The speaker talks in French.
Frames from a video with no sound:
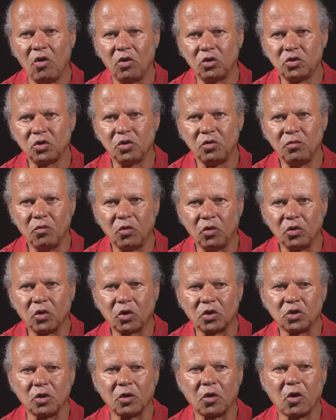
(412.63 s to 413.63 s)
le jeu de mots.
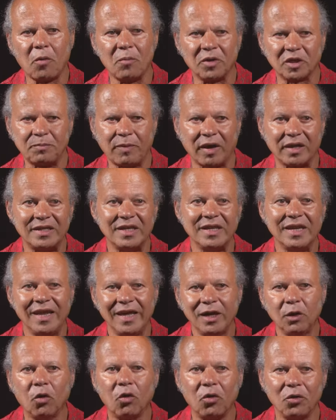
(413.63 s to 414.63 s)
Donc je commence par des
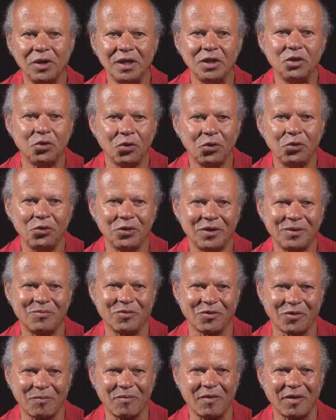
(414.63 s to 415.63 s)
négroïdeux pour,
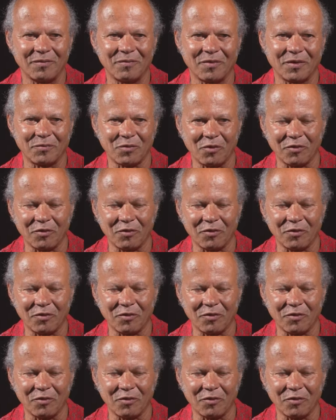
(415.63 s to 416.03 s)
Exactement.